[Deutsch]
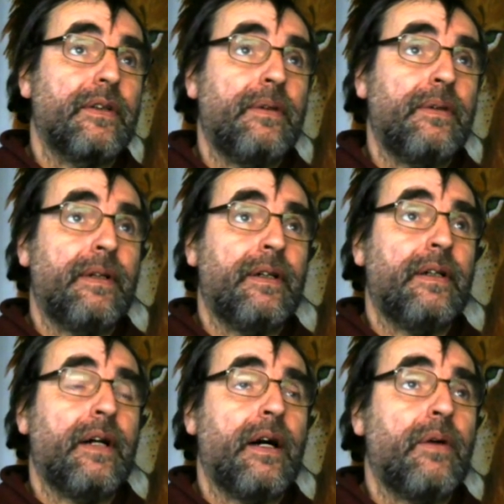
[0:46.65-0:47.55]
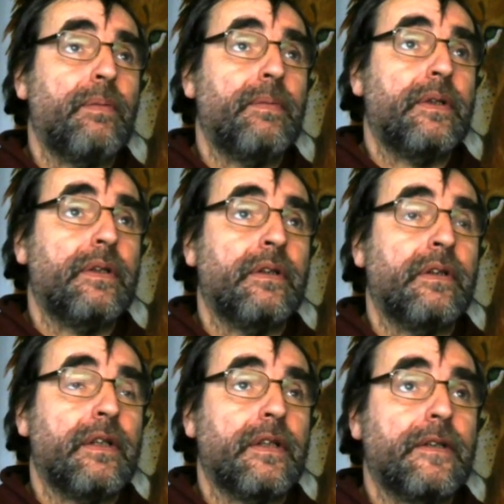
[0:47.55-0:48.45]
überhaupt
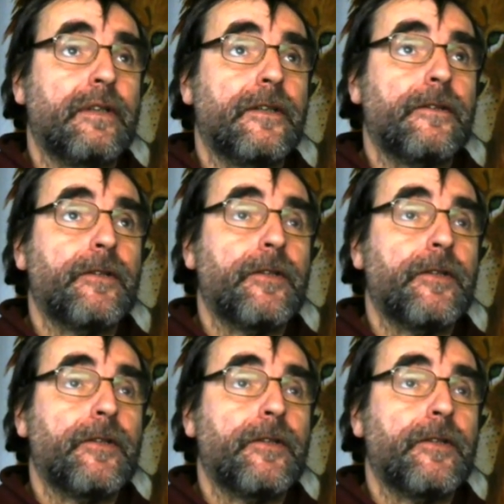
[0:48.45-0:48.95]
nichts.